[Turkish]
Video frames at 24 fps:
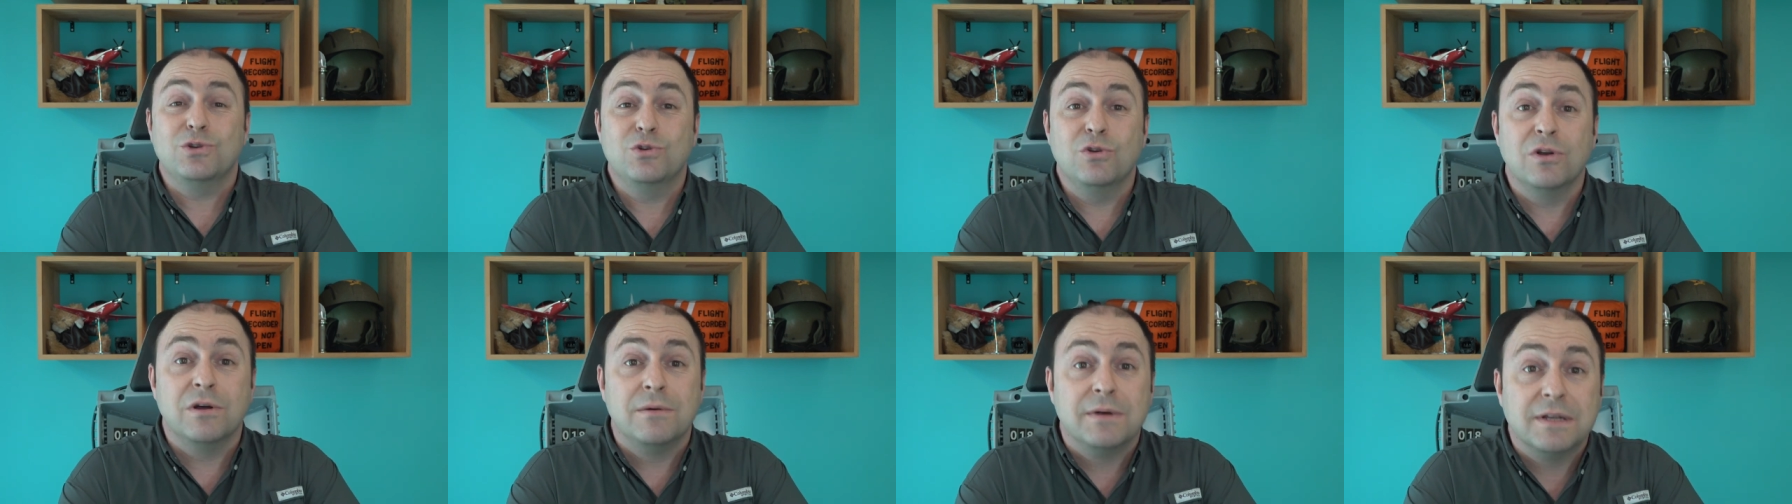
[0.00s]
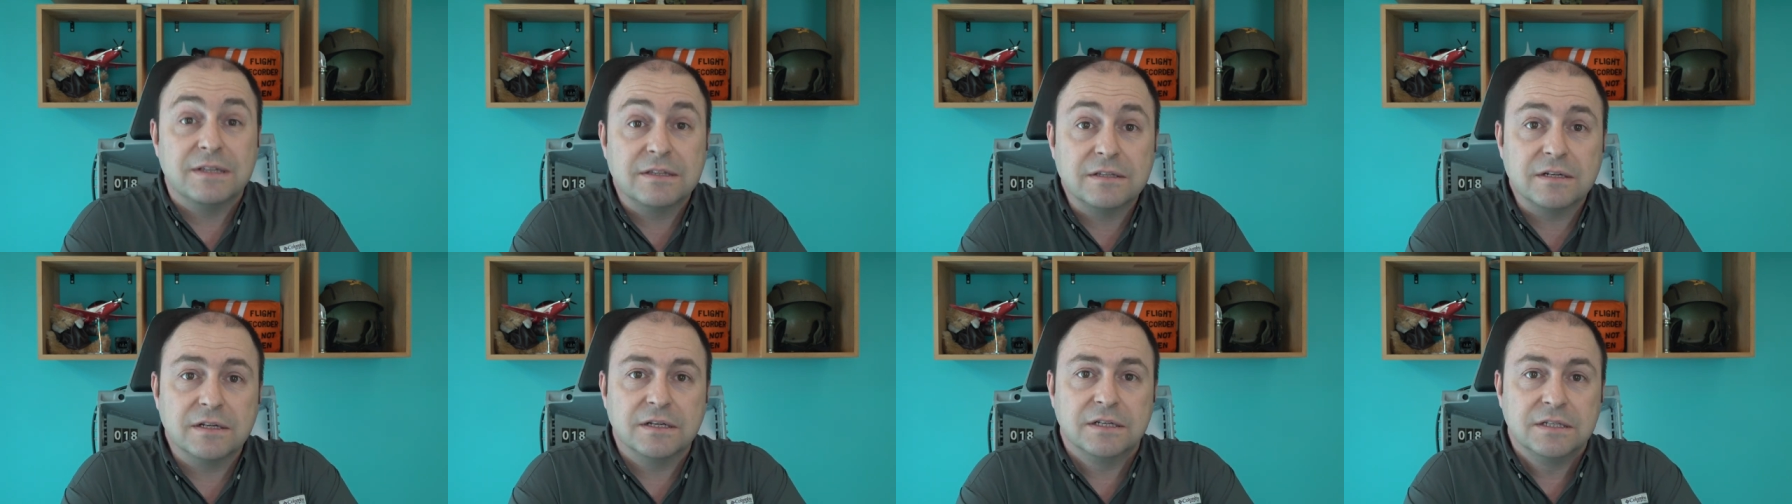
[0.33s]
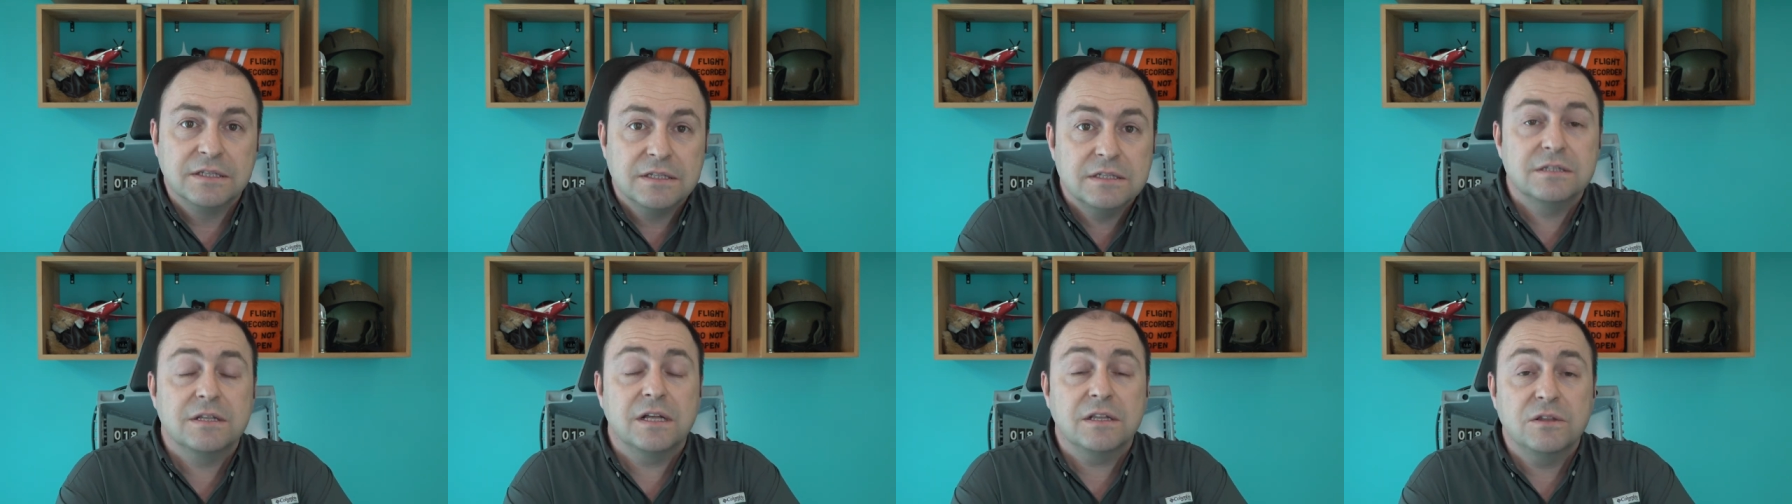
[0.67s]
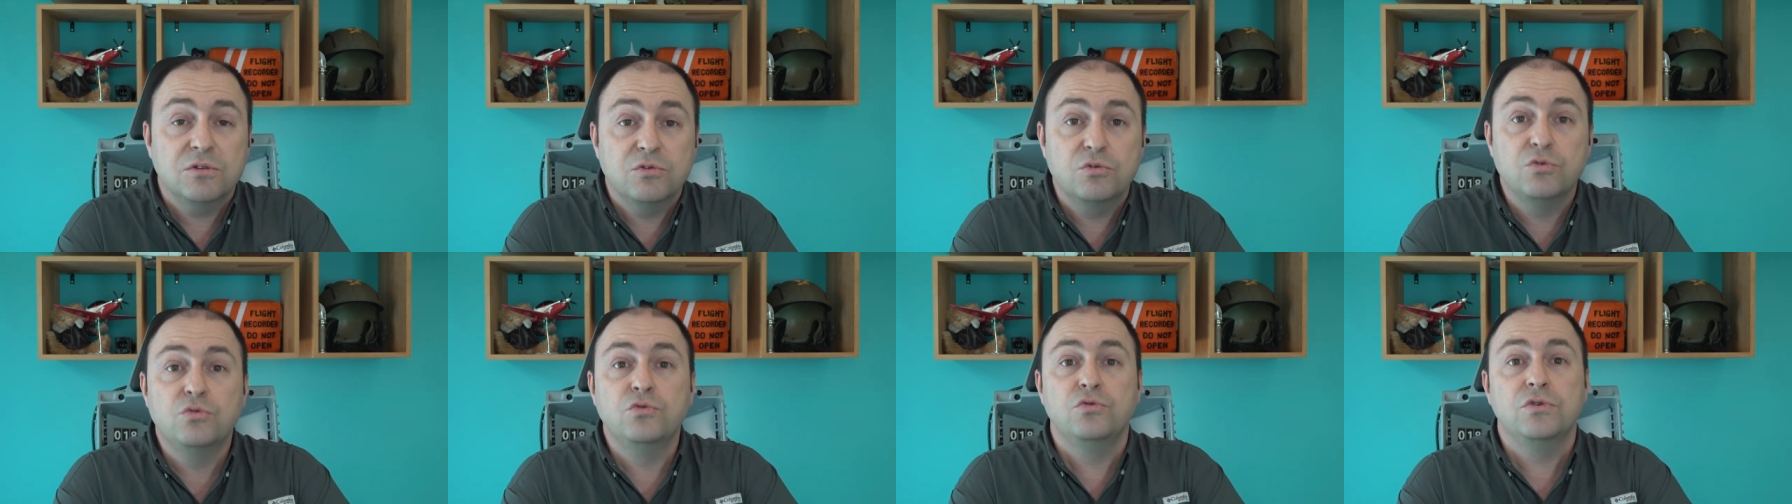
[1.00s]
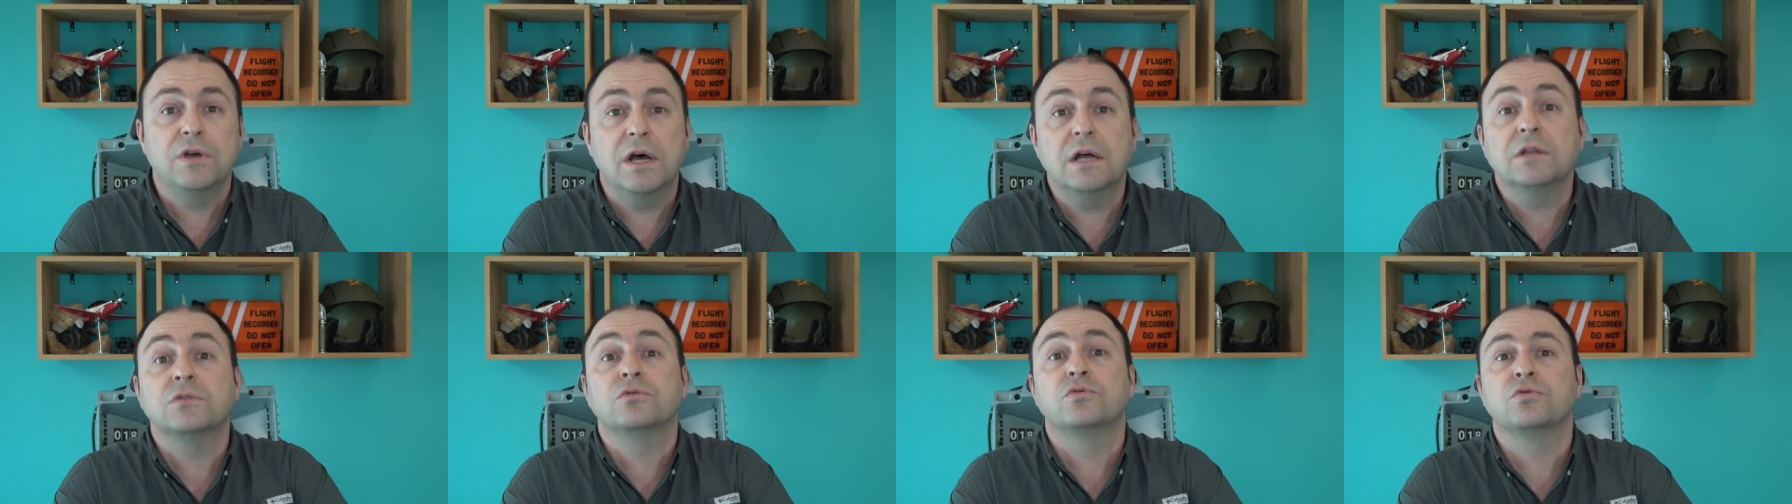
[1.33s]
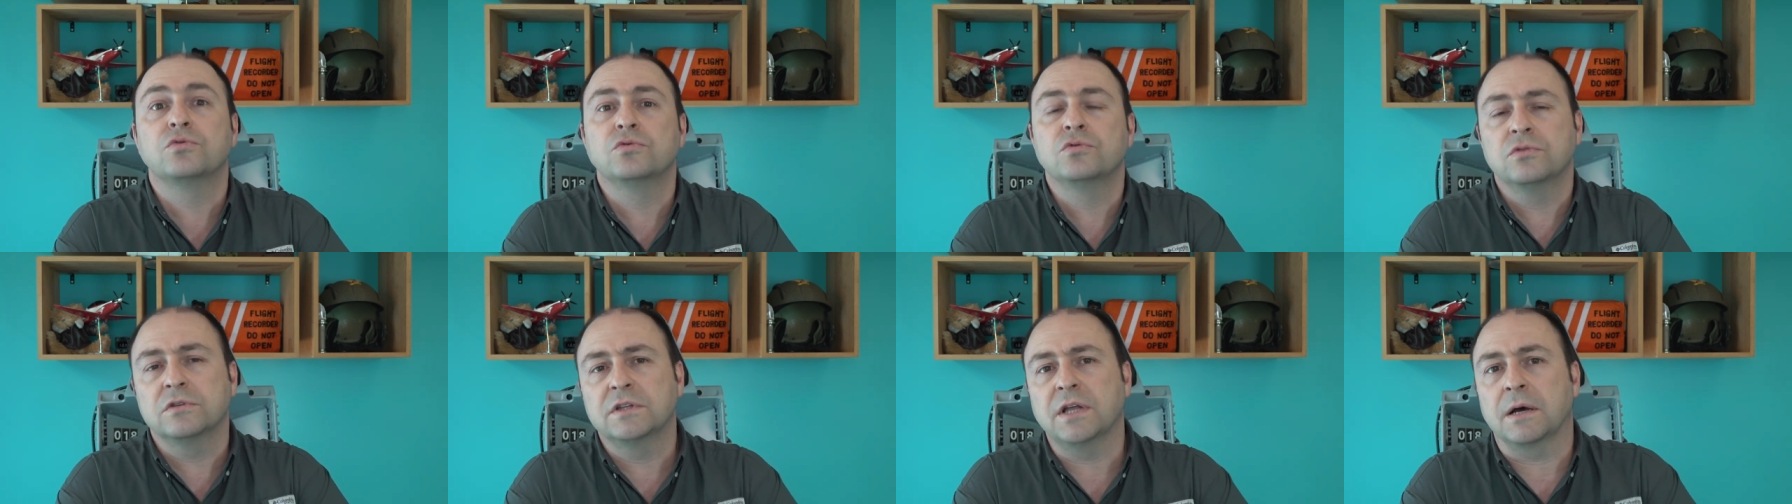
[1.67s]
kilometre hızla dünya
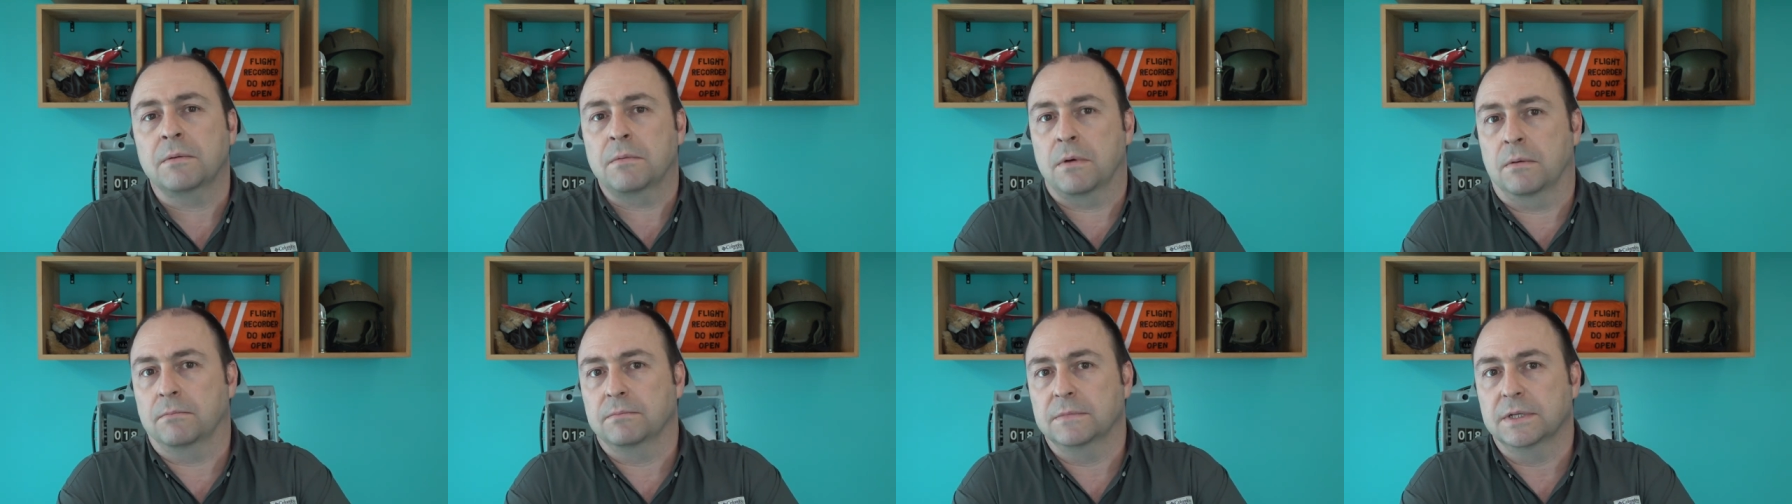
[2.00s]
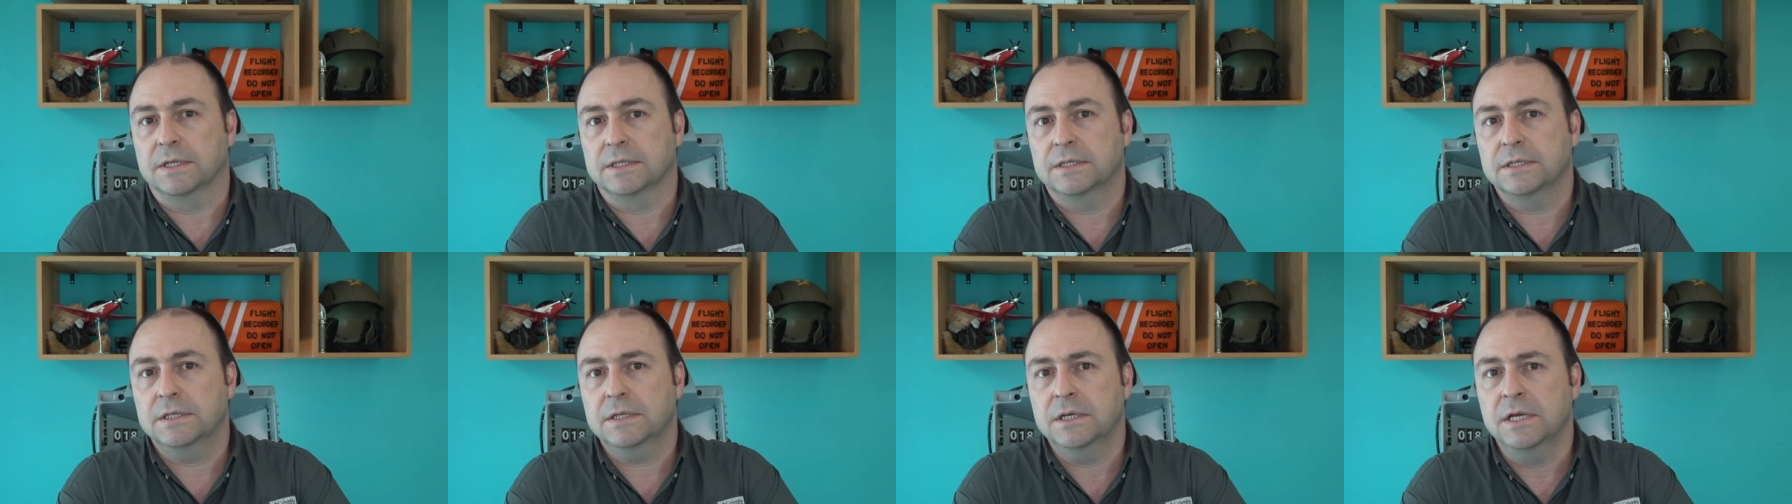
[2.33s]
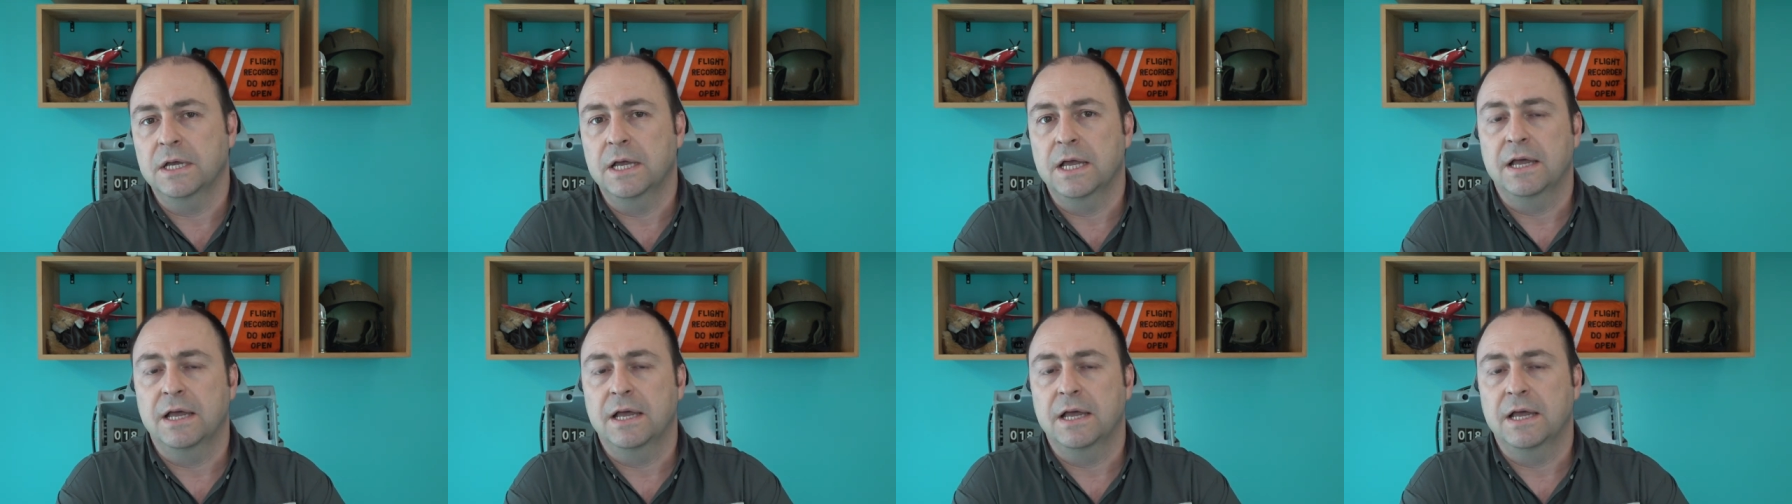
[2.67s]
turunu tamamladı